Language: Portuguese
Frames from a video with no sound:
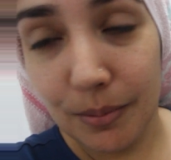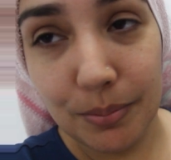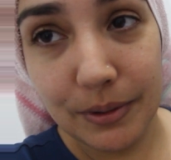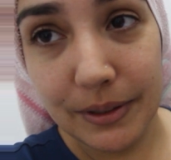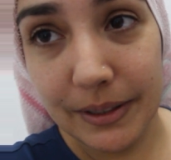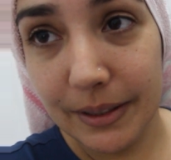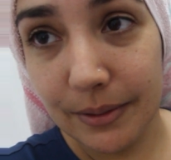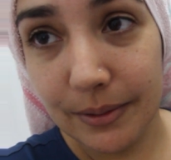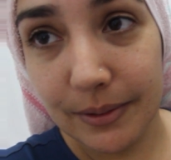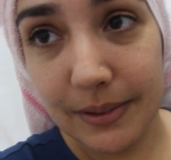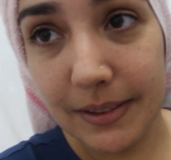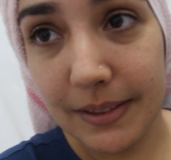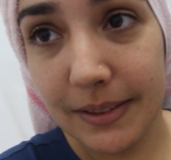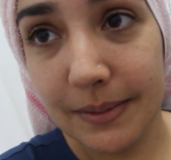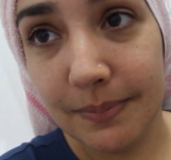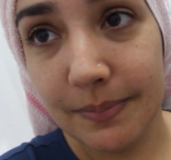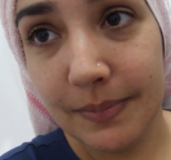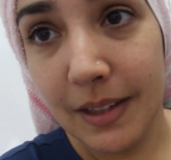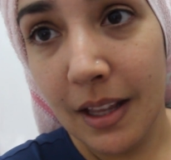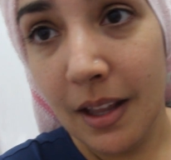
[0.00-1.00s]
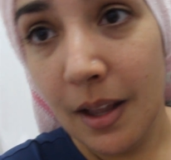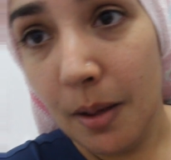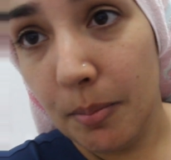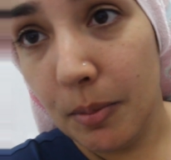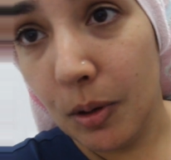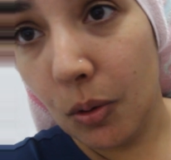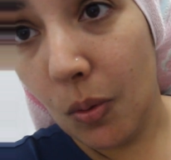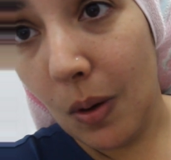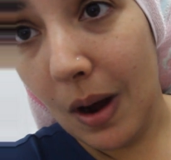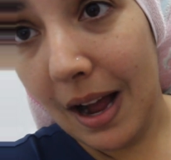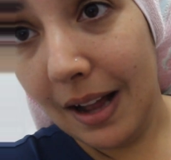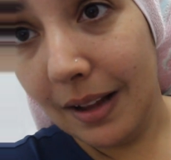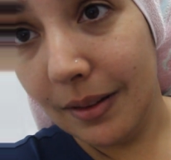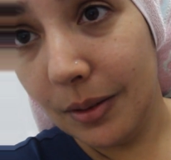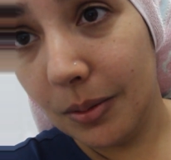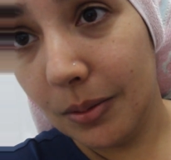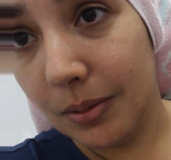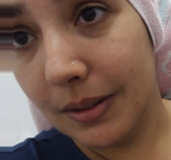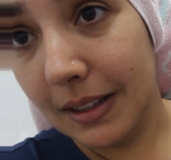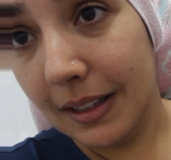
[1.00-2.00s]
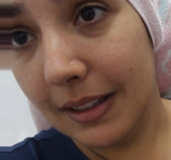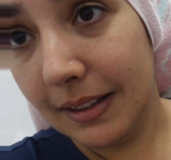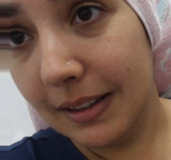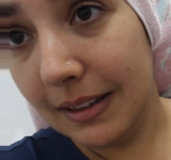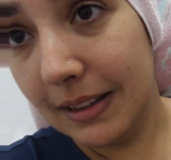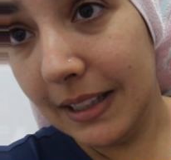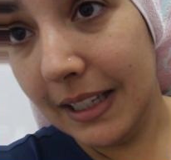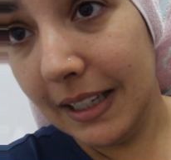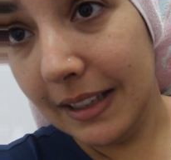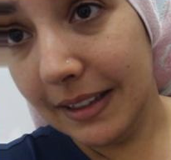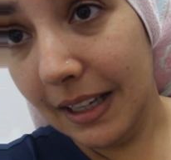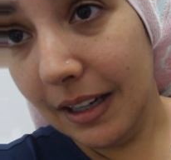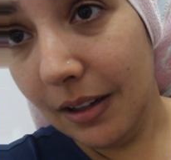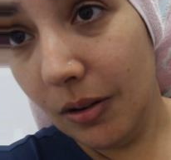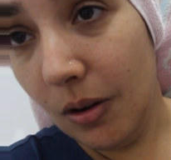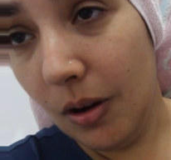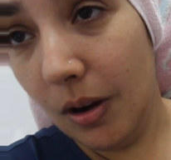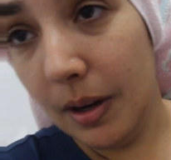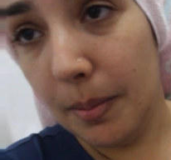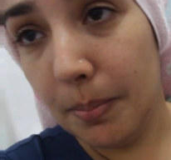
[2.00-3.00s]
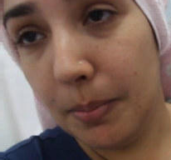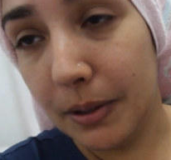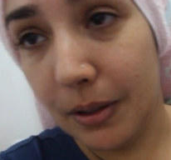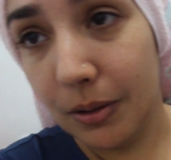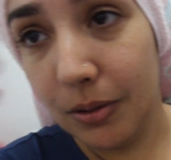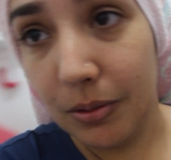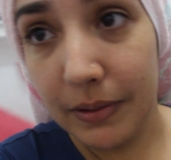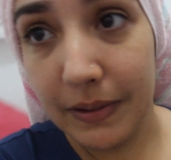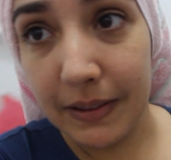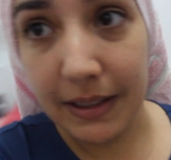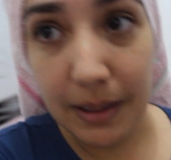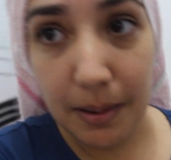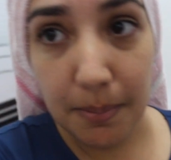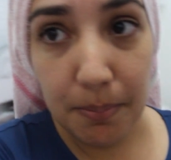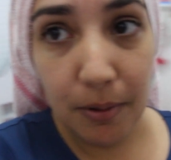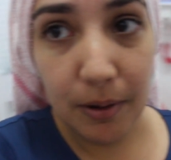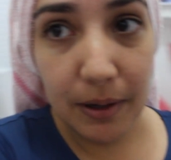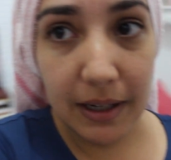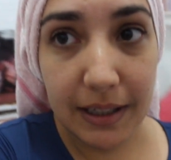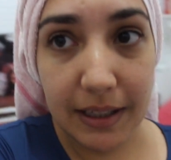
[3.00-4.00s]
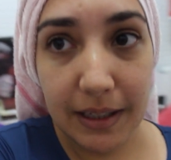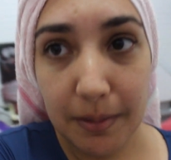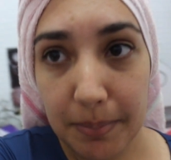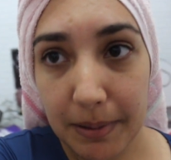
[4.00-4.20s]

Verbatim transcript: por Deus. Meu quadro tá ali até agora, porque eu não consegui pôr aqui na